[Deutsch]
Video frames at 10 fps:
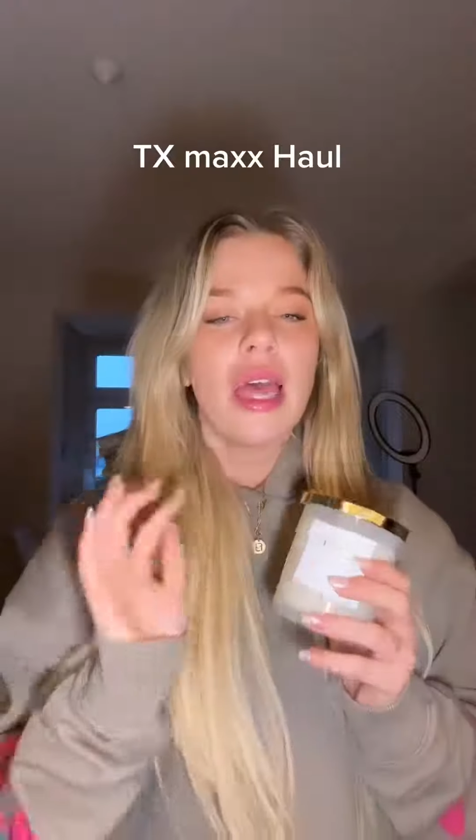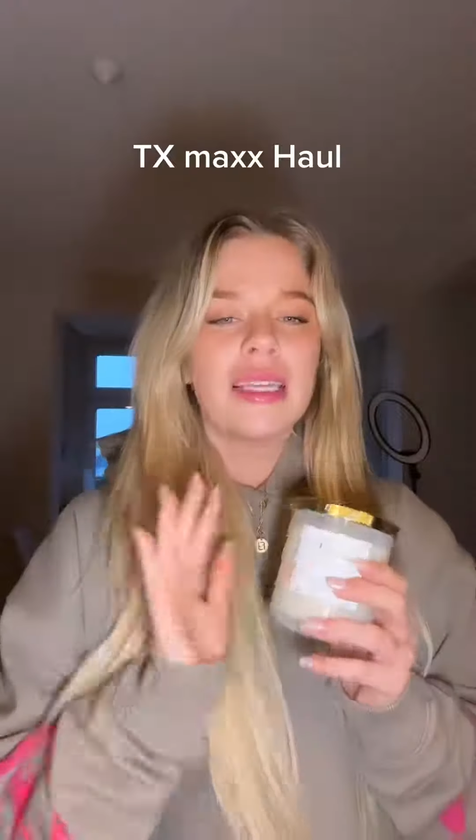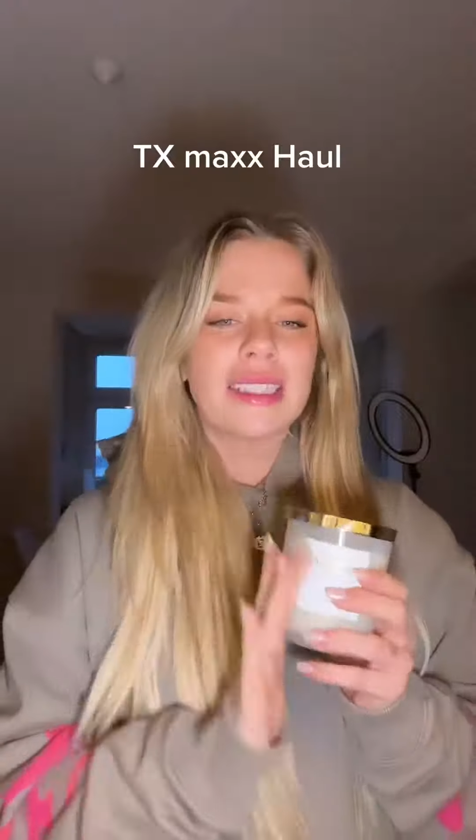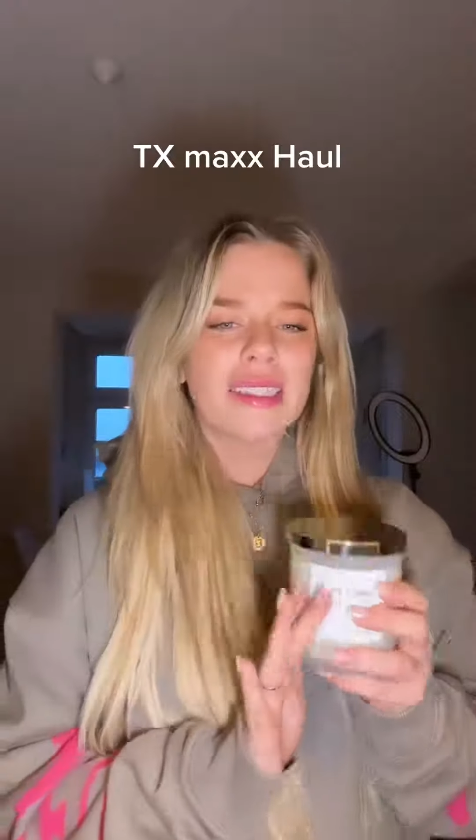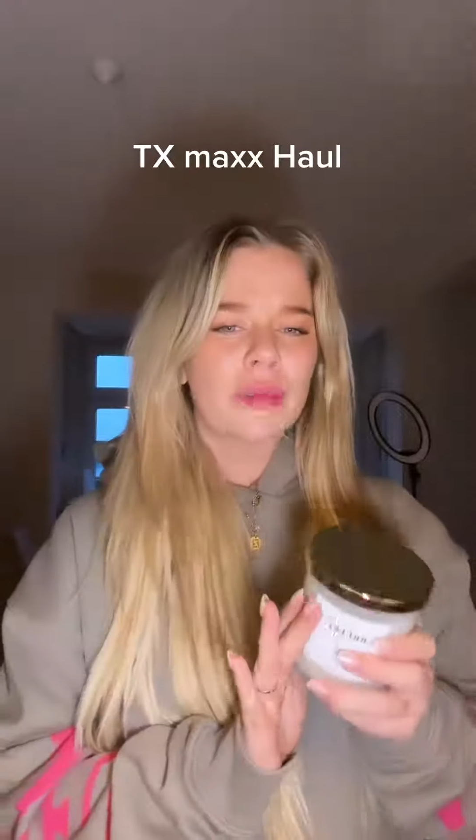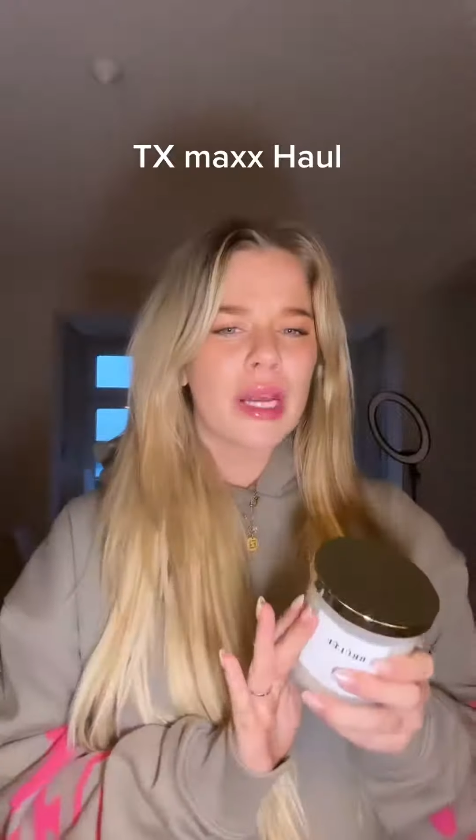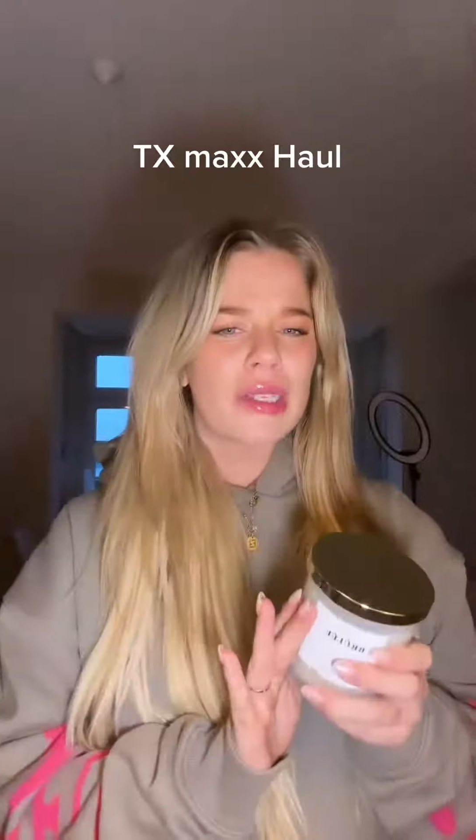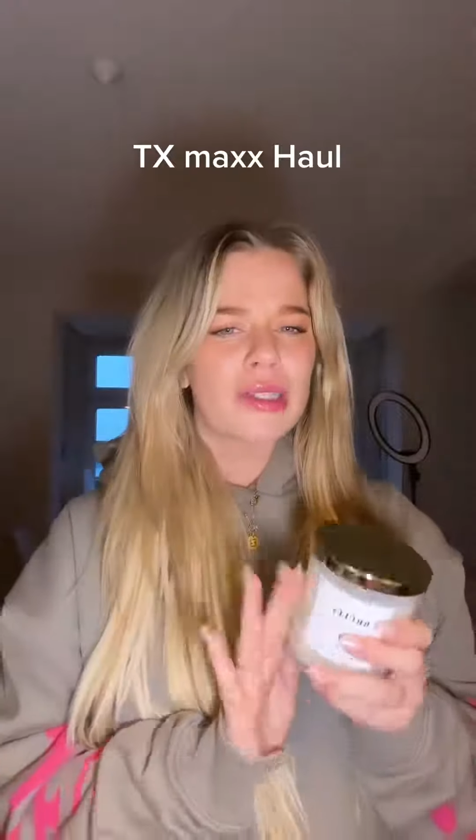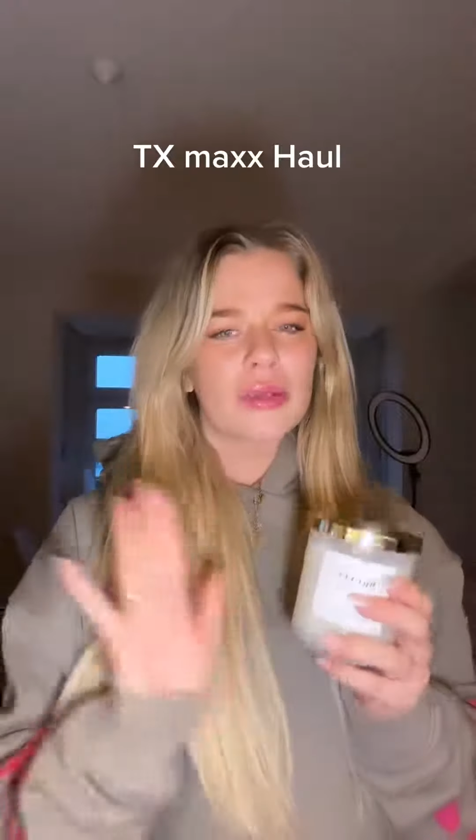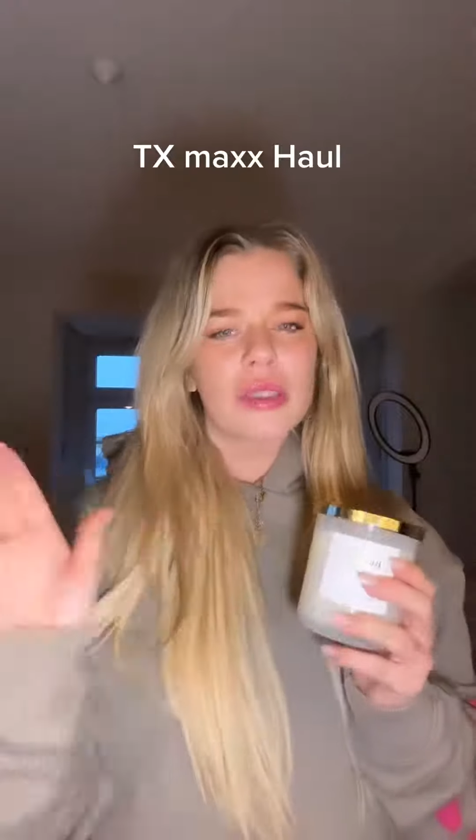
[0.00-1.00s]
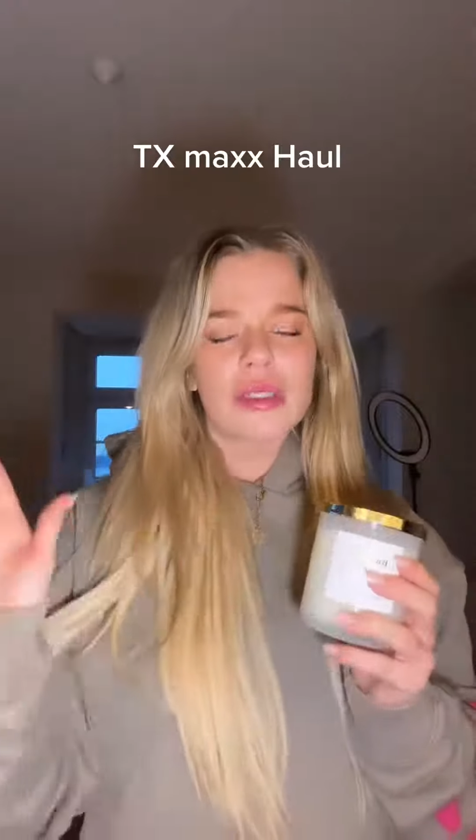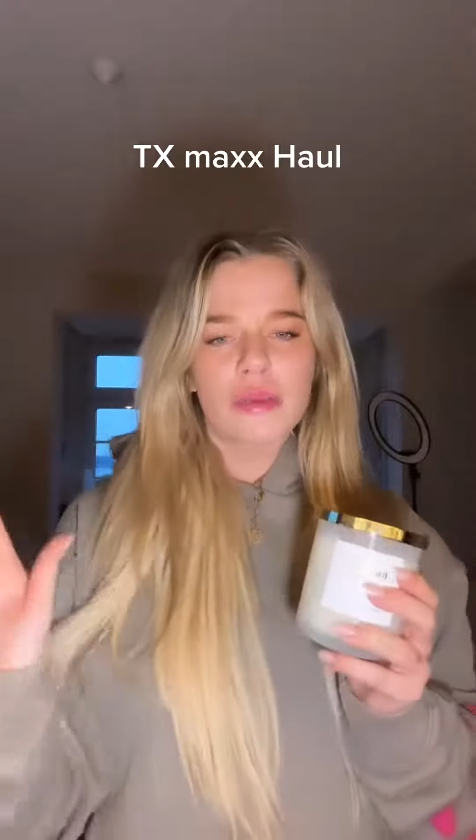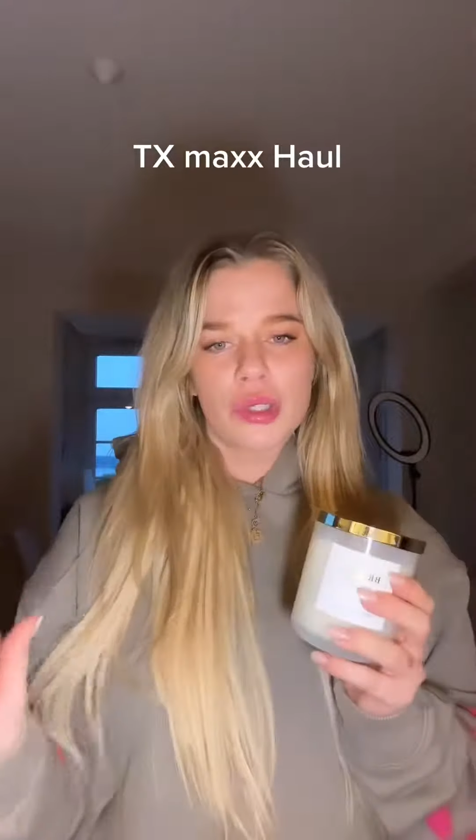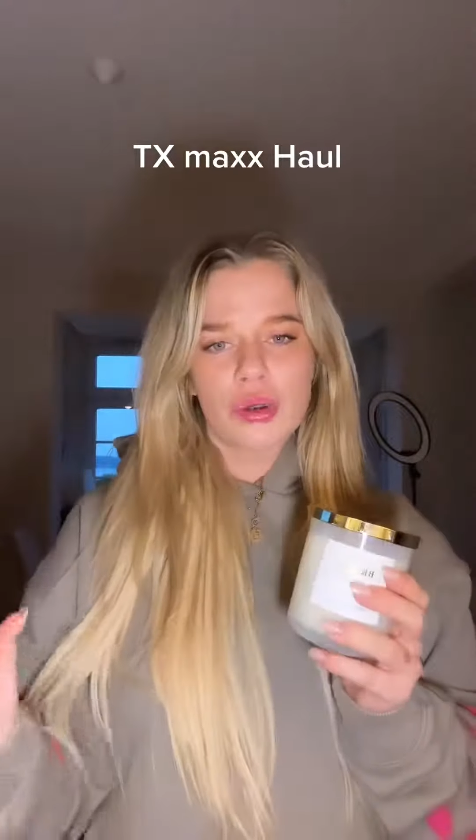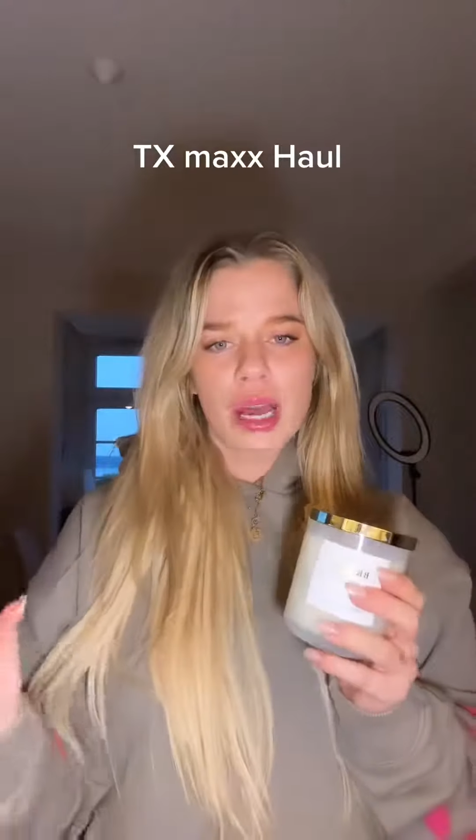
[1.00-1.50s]
Ich dachte mir erst so, ist
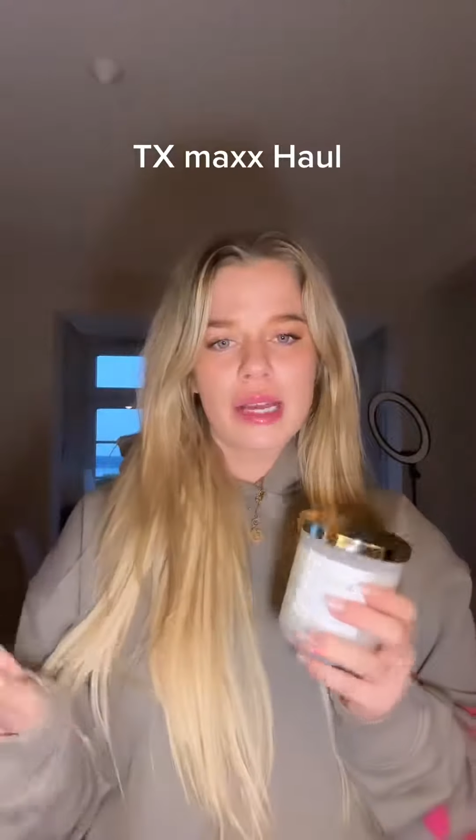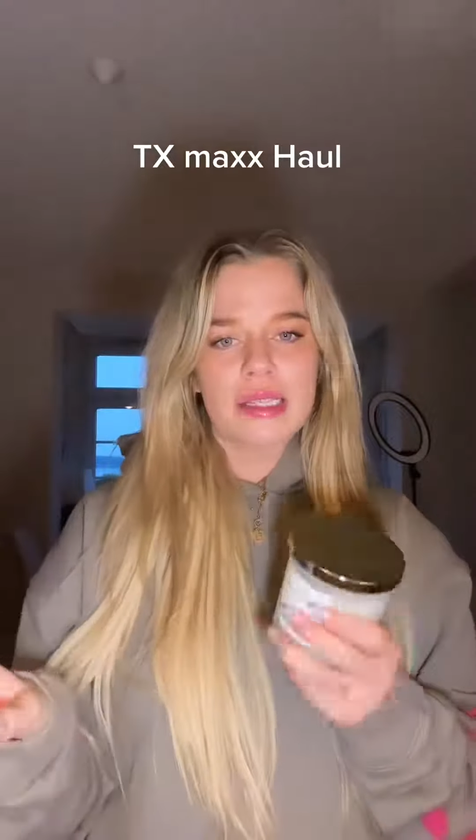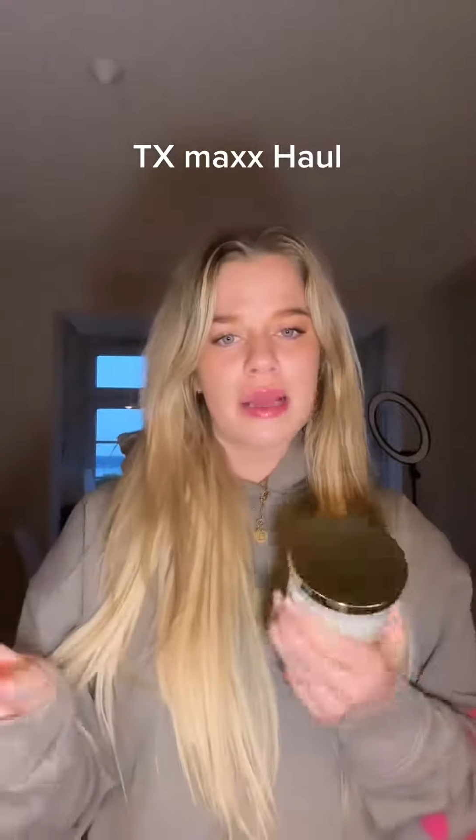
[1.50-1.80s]
mir zu krass,